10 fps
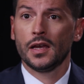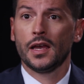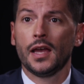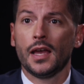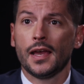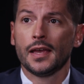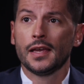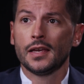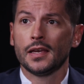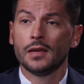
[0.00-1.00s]
Eh,
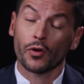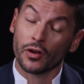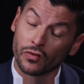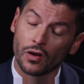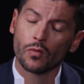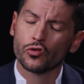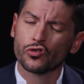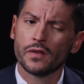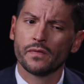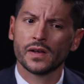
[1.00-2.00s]
y, por eso hago
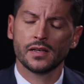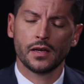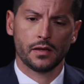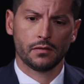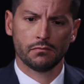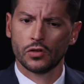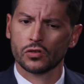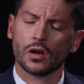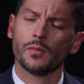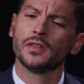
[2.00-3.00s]
mucho énfasis no
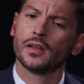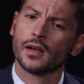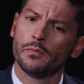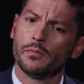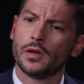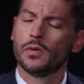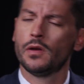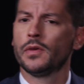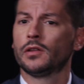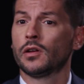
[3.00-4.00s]
solamente en el PIB y
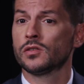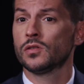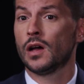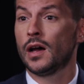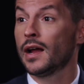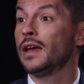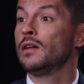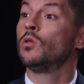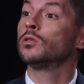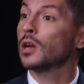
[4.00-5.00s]
en Victoria Ciudadana,
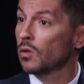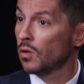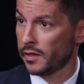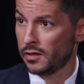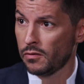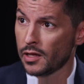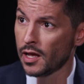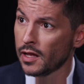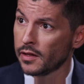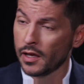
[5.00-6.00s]
en otras
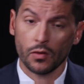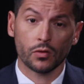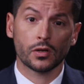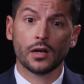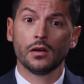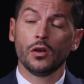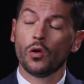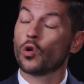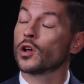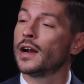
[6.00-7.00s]
colectividades, en otras
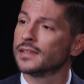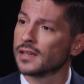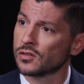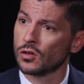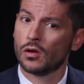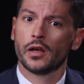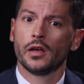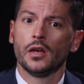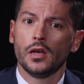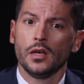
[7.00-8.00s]
organizaciones
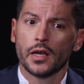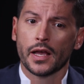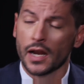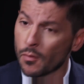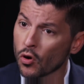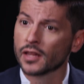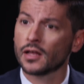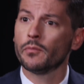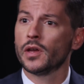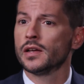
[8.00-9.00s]
que queremos que
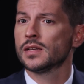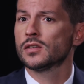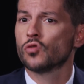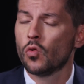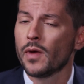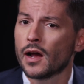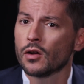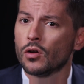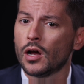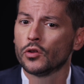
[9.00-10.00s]
también se sumen a,
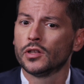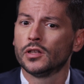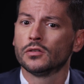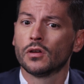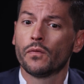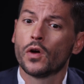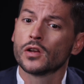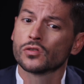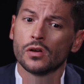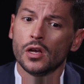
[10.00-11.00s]
los distintos
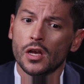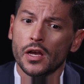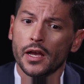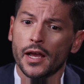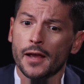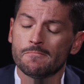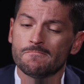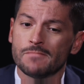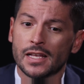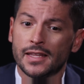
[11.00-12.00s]
esfuerzos eh,
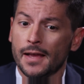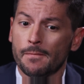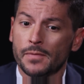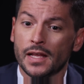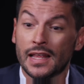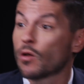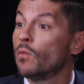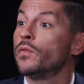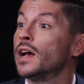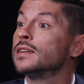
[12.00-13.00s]
desde, desde la
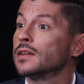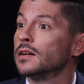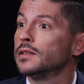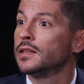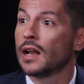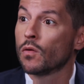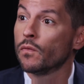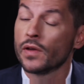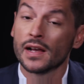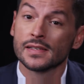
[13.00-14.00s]
confianza, desde la
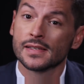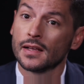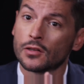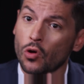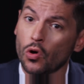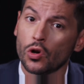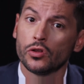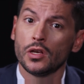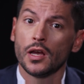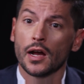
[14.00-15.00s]
confianza de todos los
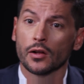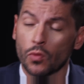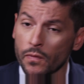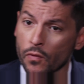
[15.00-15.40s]
días actuar